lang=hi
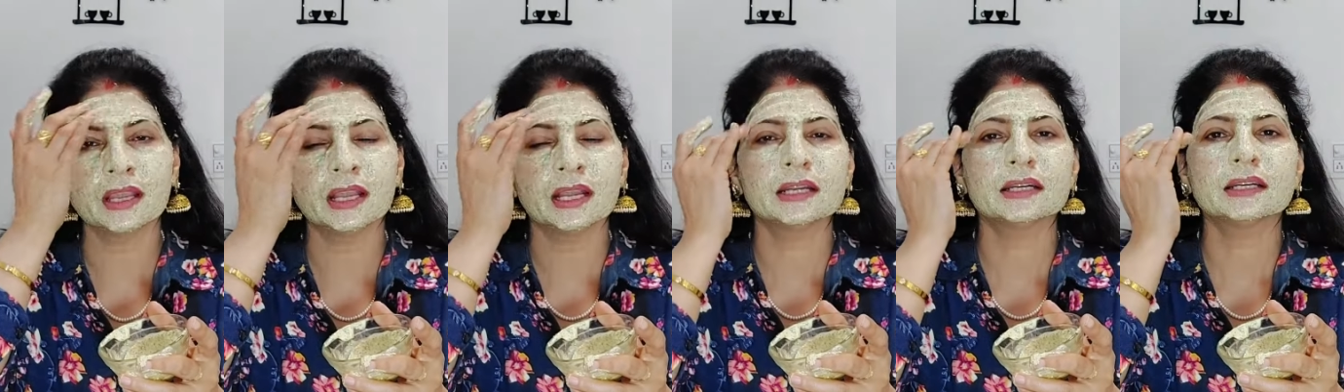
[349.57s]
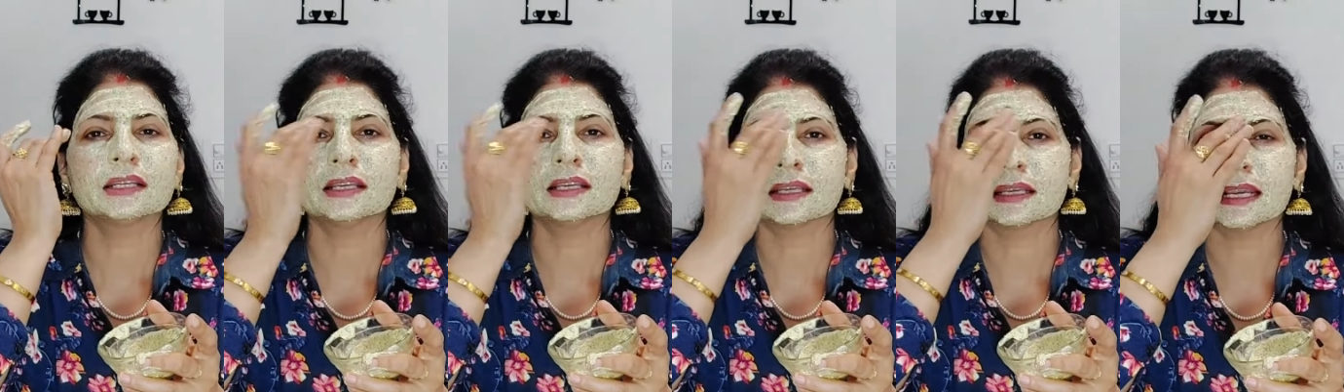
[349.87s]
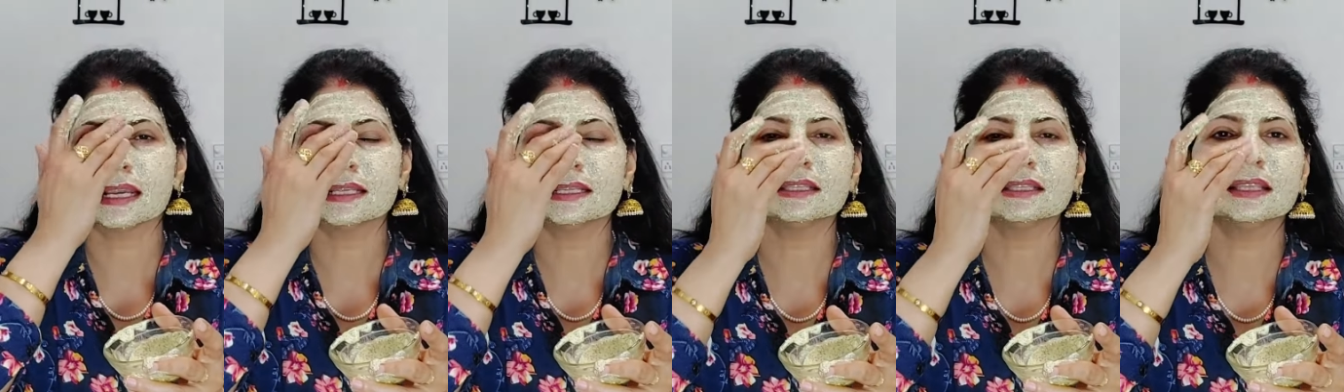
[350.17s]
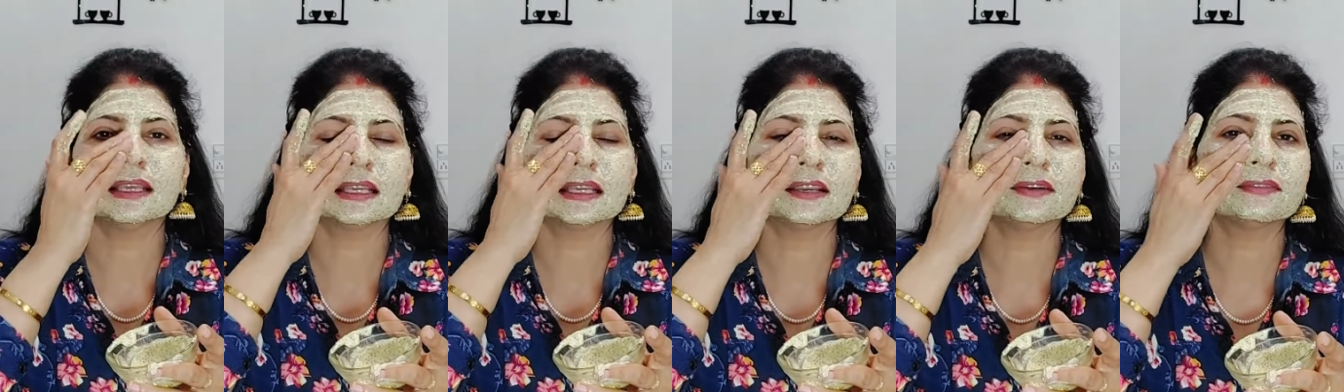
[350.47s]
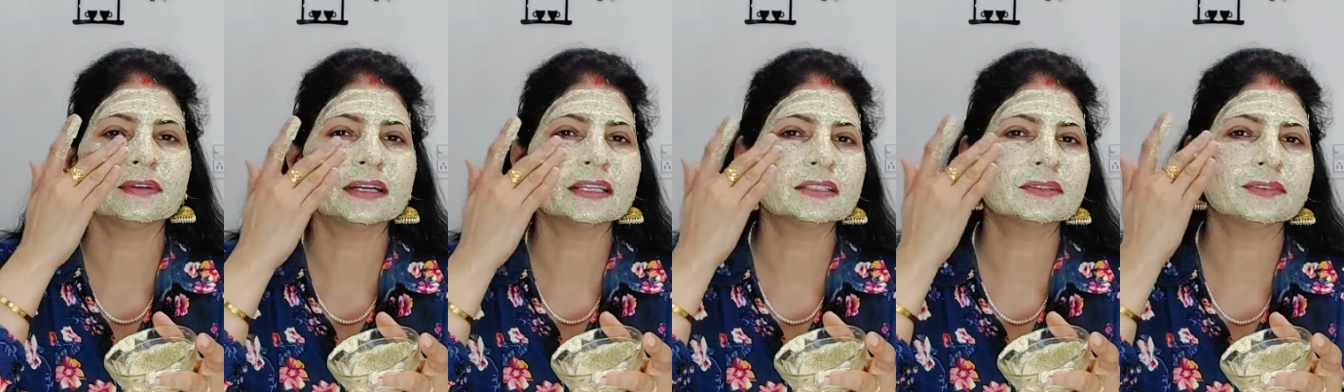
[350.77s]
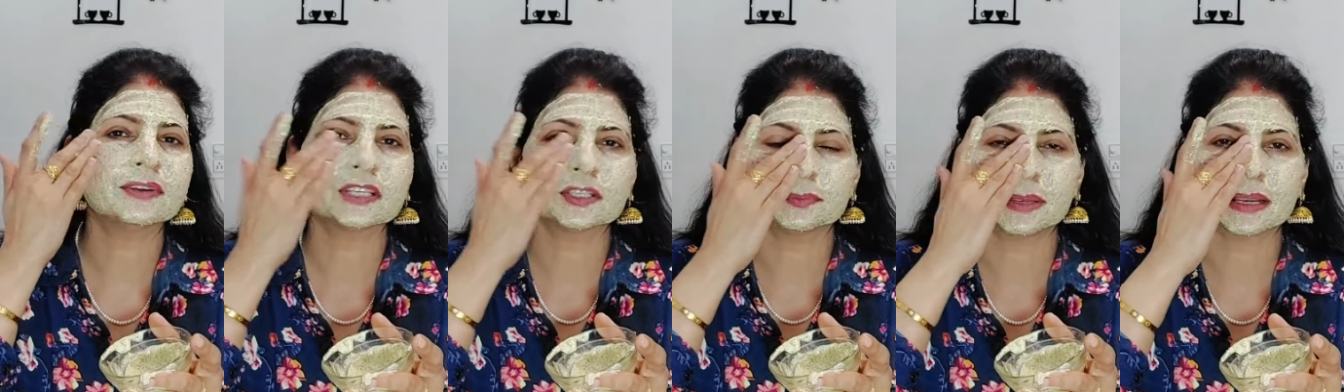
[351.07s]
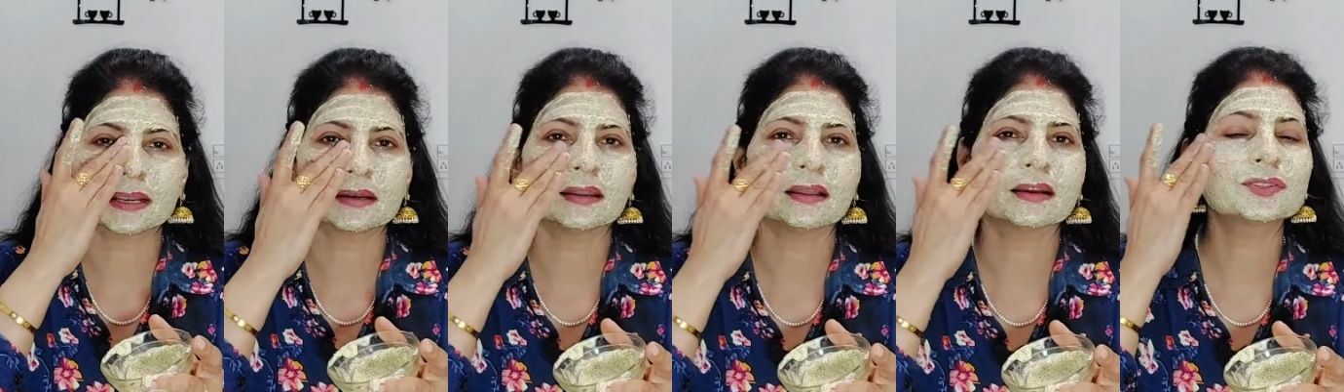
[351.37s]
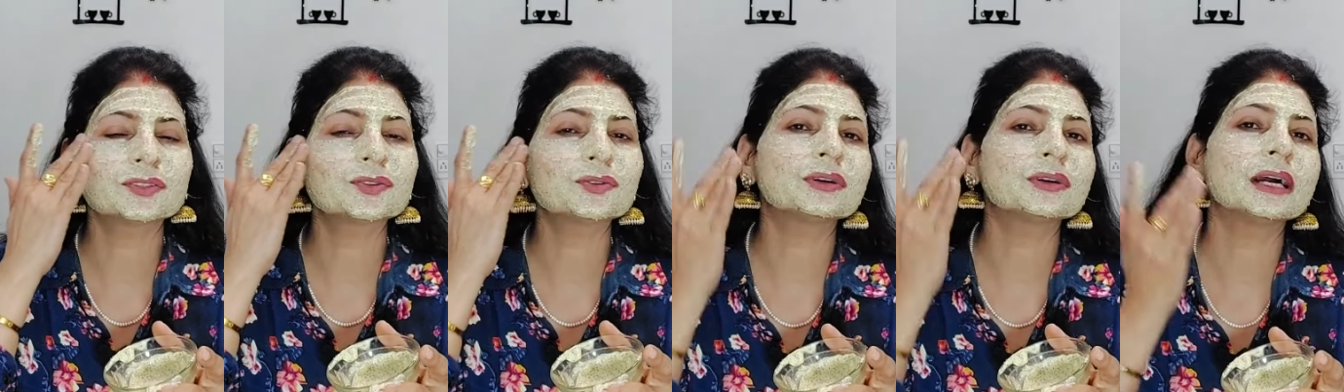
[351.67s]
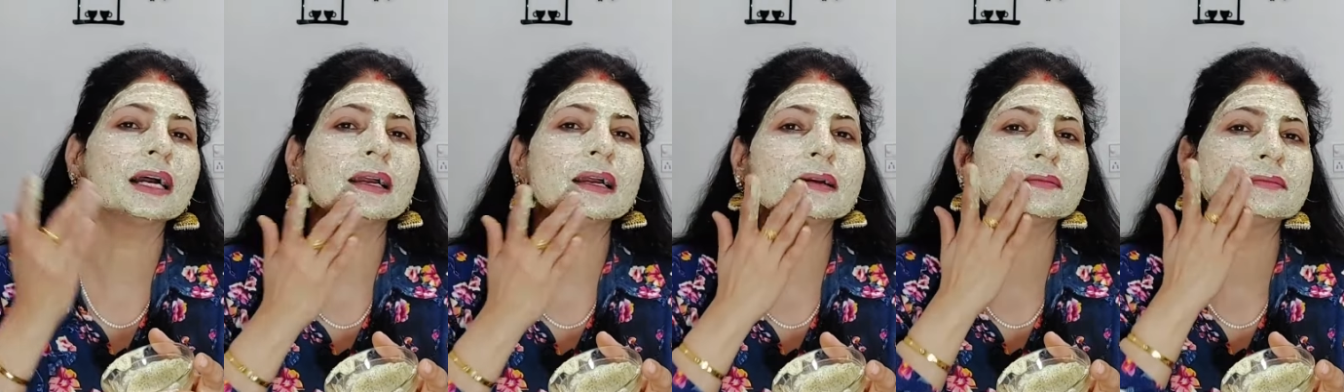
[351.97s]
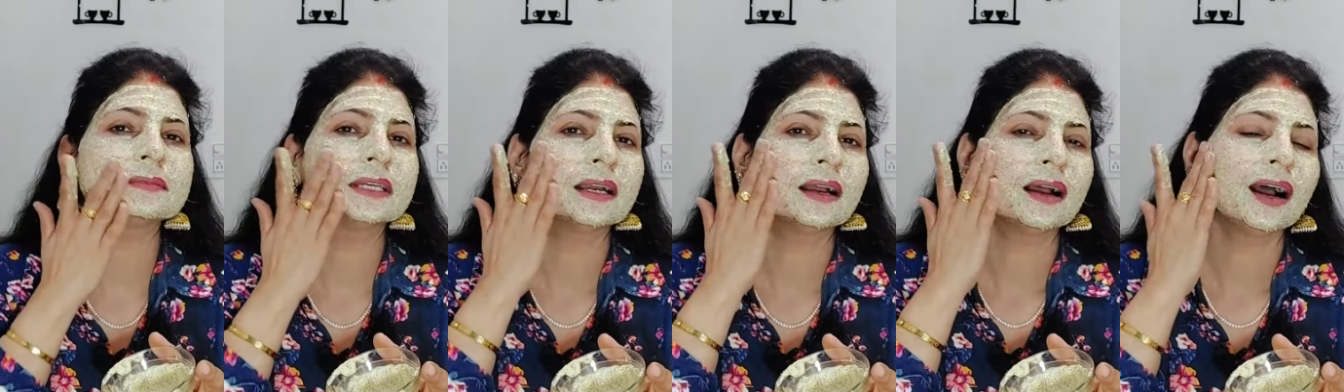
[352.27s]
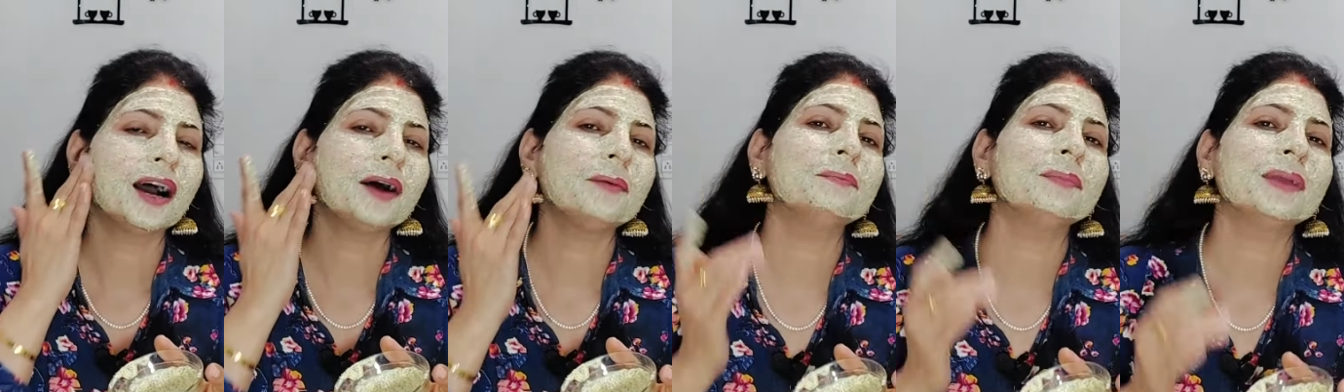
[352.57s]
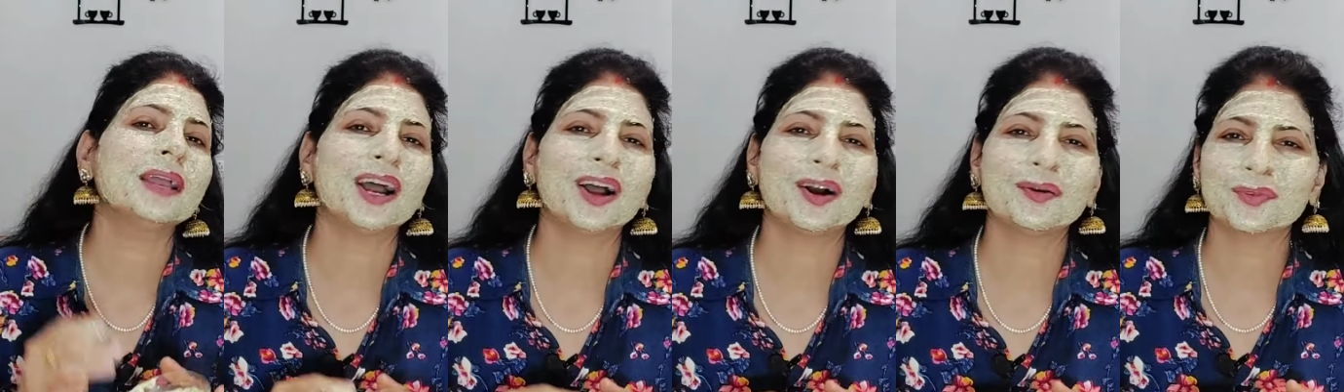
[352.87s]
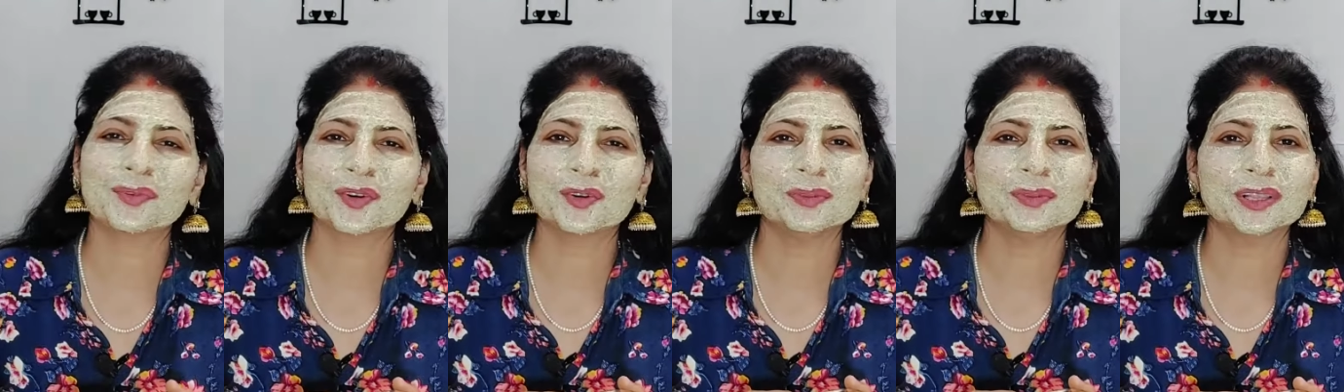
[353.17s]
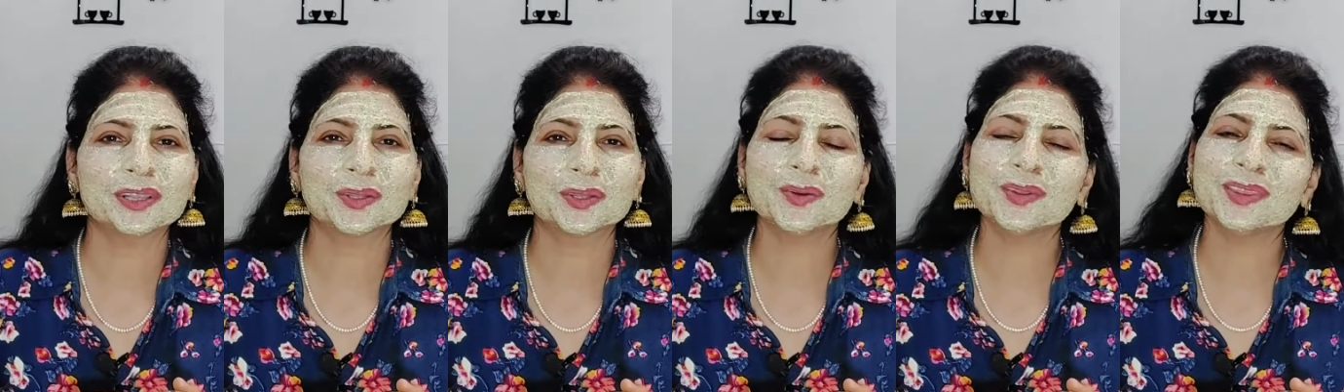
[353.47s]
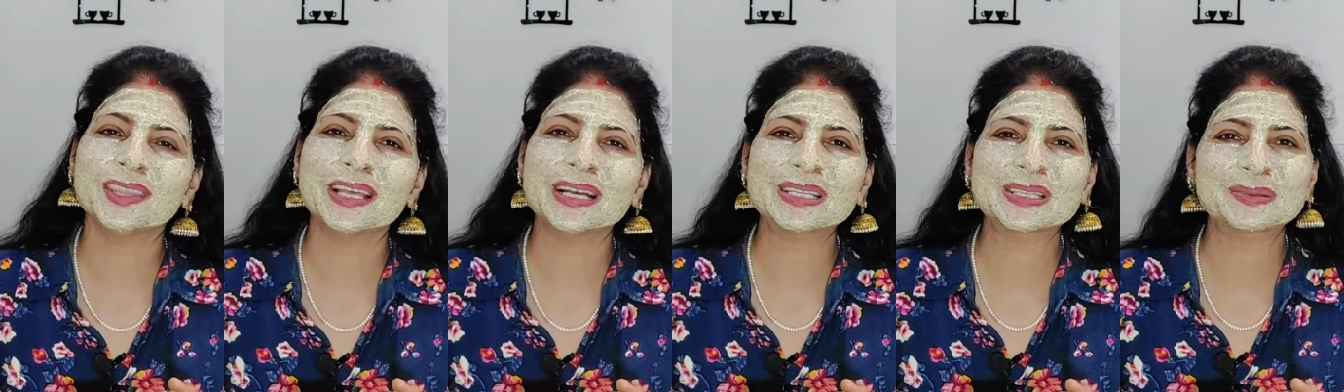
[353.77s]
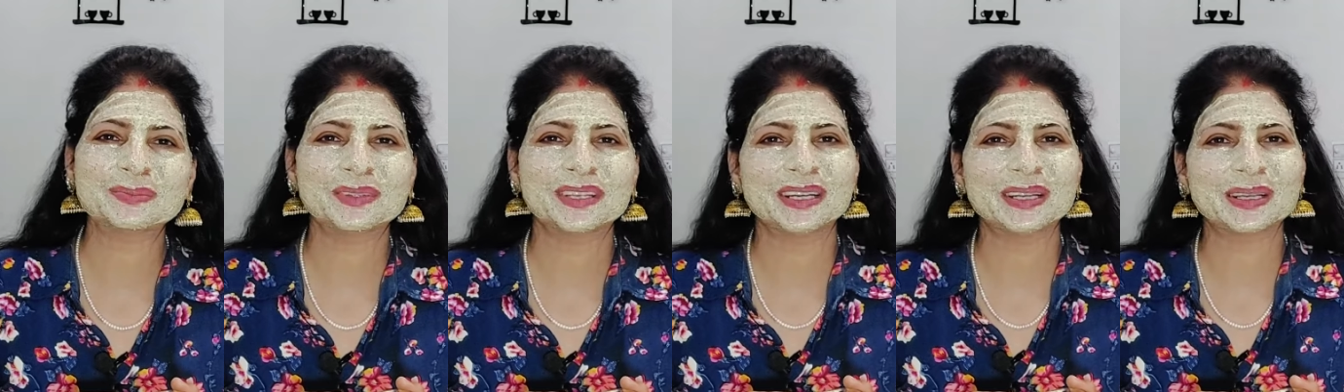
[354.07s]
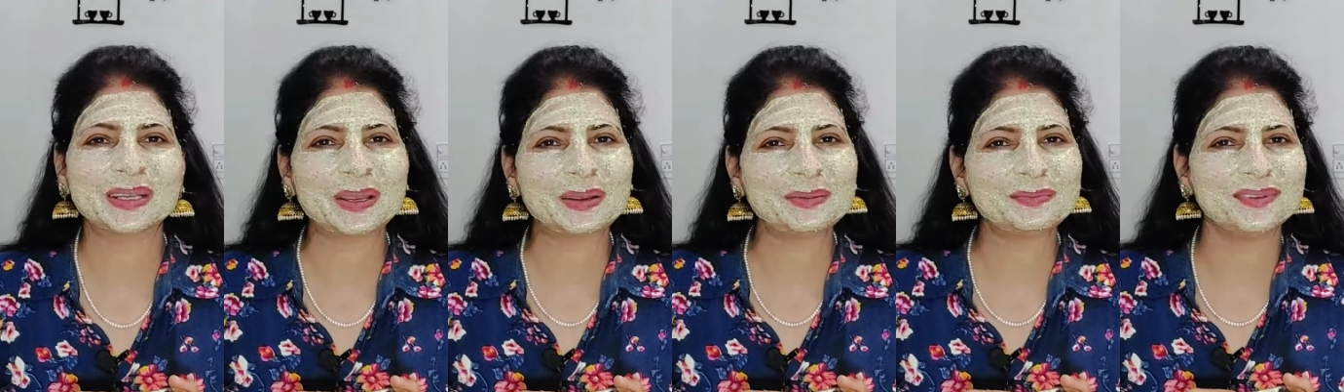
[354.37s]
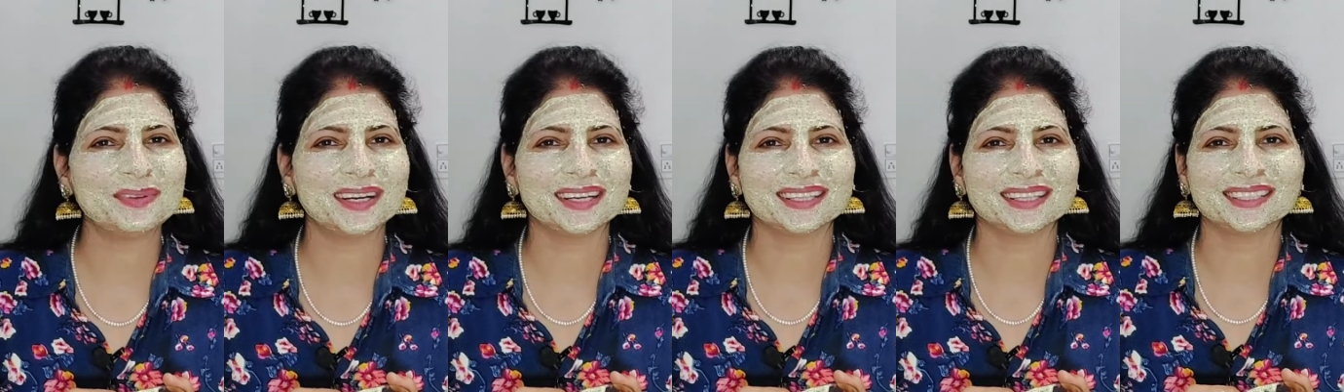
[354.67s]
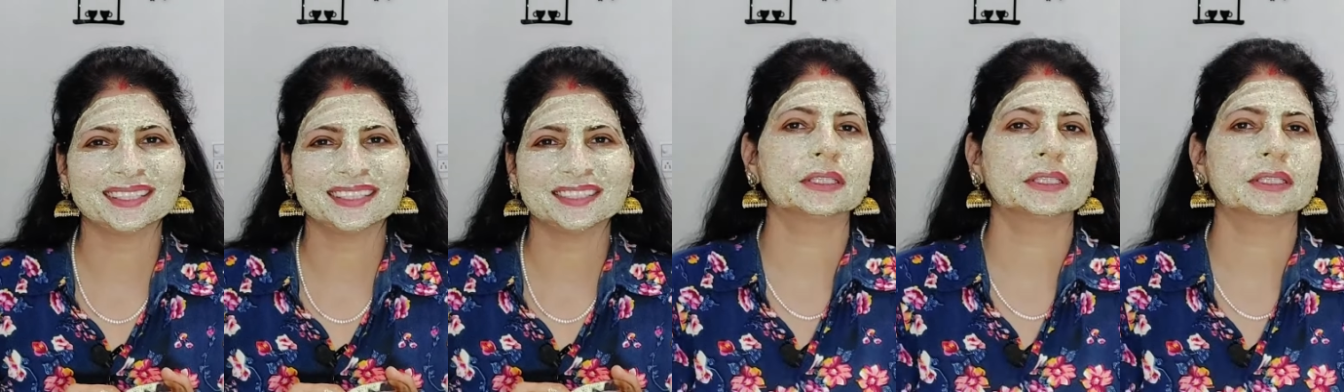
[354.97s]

ठीक है जी देखिए फ्रेंड्स फेस पैक लग चुका है अब मैं आपको मिलती हूँ दस मिनट के बाद